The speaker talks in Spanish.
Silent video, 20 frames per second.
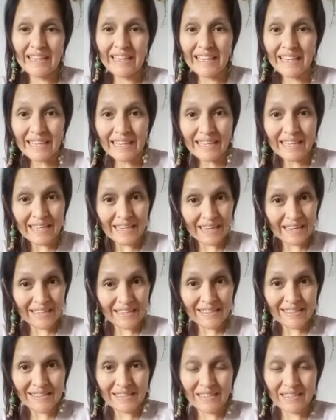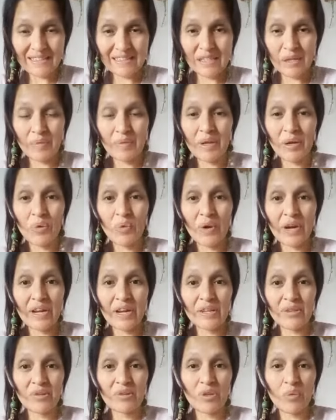líneas, está bien,
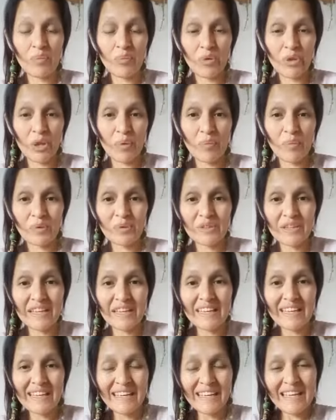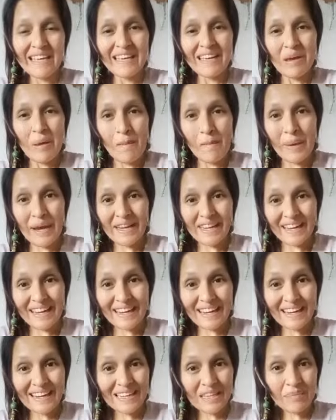lugares donde podemos
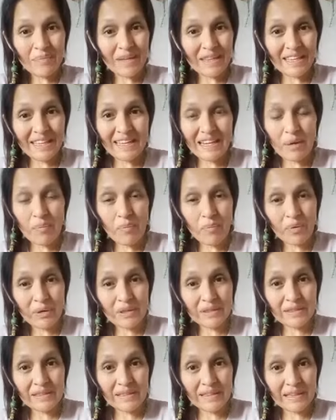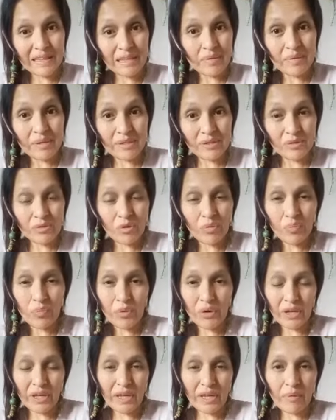manejar de manera pues libres, ¿no?
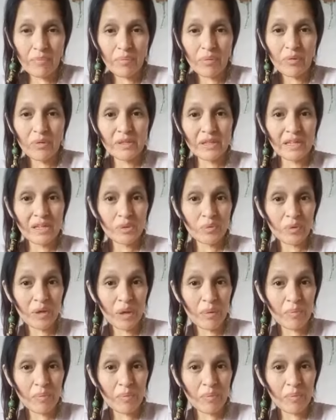Por ejemplo, ya les voy